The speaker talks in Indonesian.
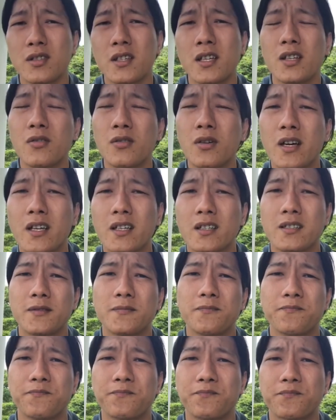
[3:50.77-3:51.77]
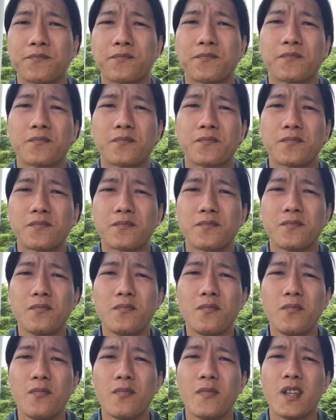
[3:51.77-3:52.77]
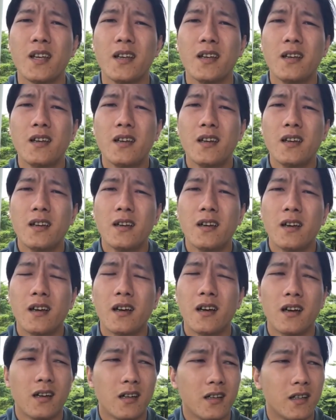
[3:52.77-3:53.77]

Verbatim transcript: pendirian negara Islam di Indonesia. Karena